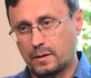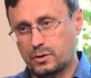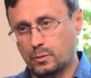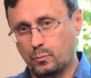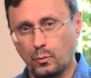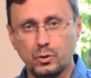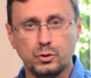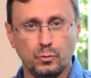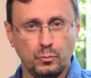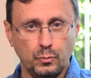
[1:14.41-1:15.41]
чем
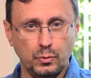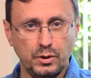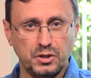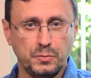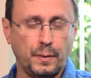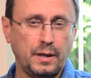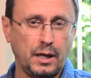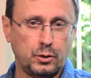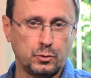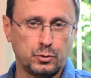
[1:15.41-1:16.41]
больше он будет
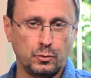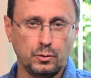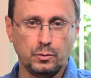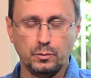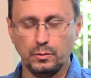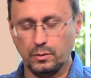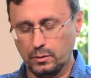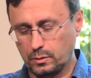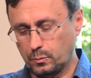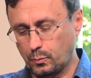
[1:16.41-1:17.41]
исполнять то, что
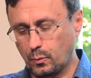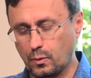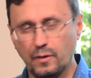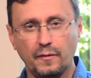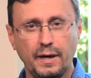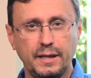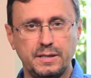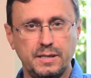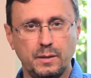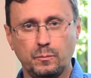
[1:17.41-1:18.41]
э, Бог
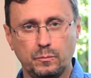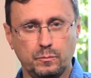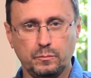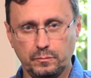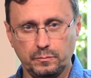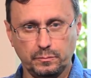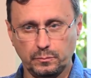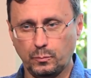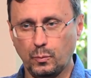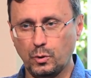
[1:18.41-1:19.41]
говорит, тем
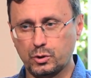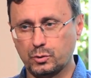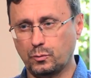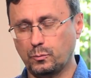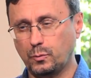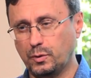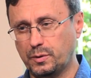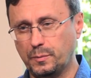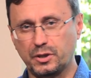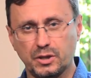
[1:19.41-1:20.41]
больше он
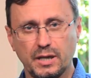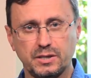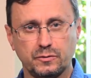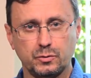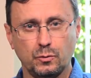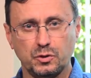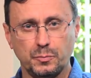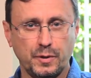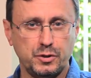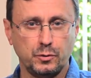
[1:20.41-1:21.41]
будет иметь шансов, что он
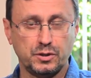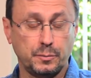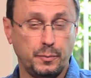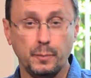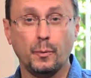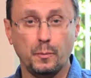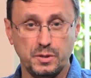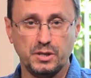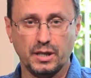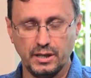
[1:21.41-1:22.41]
спасется при
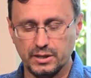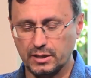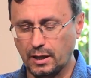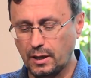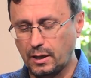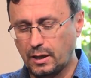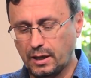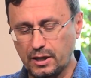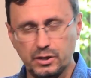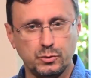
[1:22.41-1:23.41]
помощи, конечно,
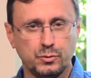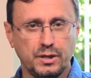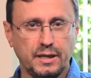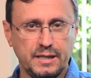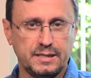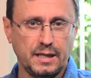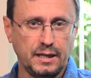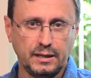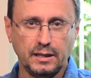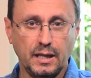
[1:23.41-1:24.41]
Иисуса Христа
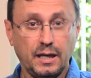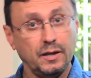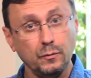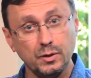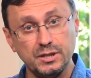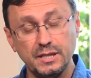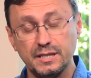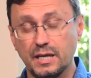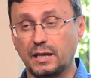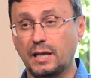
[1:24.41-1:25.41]
и так далее. И вот
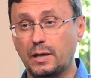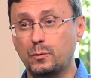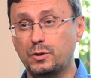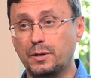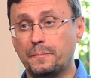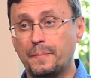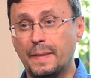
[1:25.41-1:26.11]
здесь, когда люди